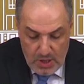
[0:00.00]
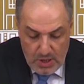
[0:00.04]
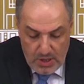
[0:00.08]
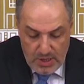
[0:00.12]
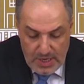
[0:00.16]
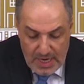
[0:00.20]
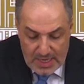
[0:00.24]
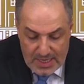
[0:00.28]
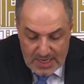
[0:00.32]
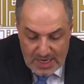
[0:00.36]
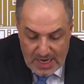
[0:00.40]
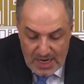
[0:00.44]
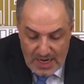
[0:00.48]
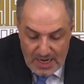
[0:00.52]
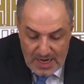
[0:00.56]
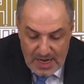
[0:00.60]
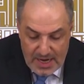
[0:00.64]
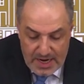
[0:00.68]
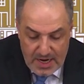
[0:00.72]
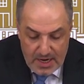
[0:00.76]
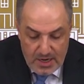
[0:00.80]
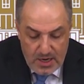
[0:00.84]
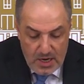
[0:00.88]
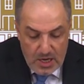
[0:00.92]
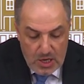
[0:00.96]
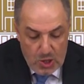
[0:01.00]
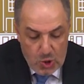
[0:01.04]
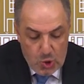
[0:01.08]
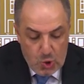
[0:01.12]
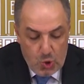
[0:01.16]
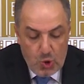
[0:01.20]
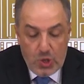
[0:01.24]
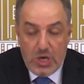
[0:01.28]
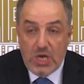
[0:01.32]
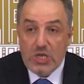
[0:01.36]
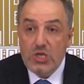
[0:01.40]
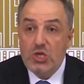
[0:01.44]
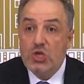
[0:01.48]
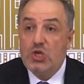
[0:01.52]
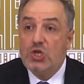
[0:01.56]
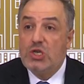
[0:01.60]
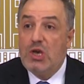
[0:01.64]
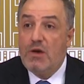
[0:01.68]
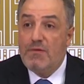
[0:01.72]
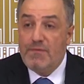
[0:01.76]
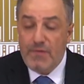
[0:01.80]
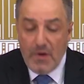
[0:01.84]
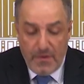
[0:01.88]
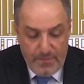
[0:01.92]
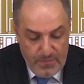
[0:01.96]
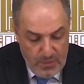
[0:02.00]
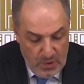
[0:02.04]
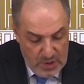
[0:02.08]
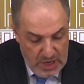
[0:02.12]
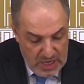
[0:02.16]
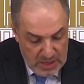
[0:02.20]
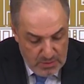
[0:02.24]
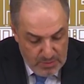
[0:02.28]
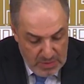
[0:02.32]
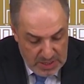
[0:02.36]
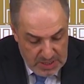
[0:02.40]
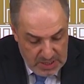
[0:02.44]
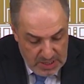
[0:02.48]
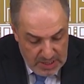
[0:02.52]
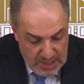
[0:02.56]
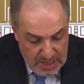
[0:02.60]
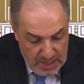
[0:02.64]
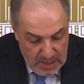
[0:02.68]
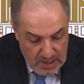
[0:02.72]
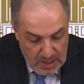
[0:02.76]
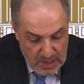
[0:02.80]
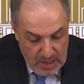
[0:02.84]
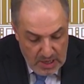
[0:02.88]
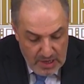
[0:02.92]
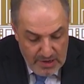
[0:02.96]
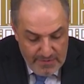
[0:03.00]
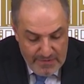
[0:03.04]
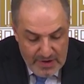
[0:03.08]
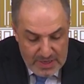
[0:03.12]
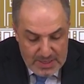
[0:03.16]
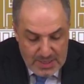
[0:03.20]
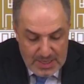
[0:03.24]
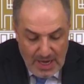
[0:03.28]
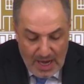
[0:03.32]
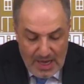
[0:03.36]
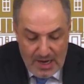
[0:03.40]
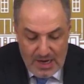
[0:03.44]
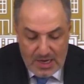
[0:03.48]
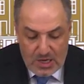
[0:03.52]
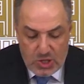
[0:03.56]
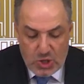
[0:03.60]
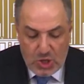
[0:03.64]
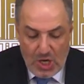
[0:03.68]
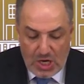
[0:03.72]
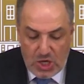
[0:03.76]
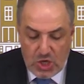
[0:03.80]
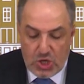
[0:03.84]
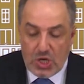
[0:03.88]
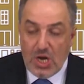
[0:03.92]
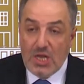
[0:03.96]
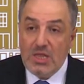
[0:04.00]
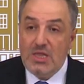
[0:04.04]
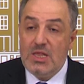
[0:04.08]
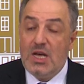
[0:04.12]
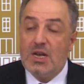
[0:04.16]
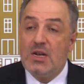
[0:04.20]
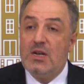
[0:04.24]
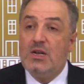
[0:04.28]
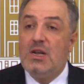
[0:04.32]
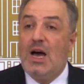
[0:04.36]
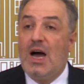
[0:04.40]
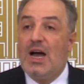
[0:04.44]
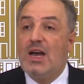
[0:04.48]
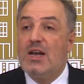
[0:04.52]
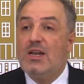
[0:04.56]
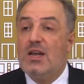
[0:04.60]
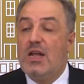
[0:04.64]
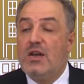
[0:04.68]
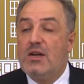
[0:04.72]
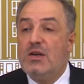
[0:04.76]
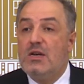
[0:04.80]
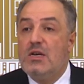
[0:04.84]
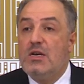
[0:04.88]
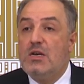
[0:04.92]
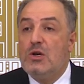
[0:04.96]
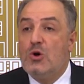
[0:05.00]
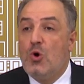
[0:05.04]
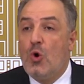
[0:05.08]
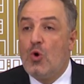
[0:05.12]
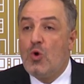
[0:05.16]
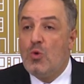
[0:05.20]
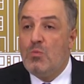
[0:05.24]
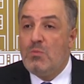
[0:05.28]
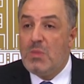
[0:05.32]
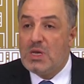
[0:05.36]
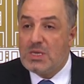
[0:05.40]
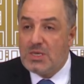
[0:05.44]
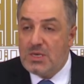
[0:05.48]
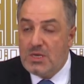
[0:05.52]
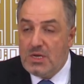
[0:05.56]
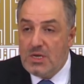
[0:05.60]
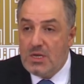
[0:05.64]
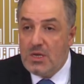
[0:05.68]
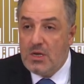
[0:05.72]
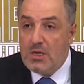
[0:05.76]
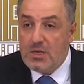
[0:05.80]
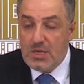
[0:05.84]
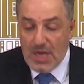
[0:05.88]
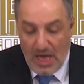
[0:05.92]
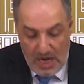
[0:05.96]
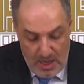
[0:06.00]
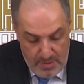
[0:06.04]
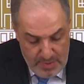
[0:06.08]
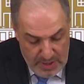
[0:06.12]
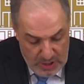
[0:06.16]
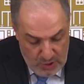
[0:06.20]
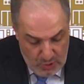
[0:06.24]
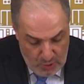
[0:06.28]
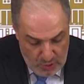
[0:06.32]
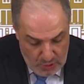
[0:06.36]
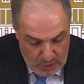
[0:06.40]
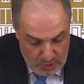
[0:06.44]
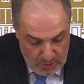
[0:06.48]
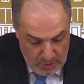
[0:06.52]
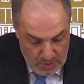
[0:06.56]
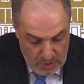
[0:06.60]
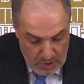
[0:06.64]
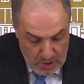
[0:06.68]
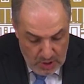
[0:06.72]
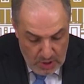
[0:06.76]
Yetkililerin süreci şeffaf yönetmesini ve sağlık çalışanlarının haklarını korunmasını talep ediyor.''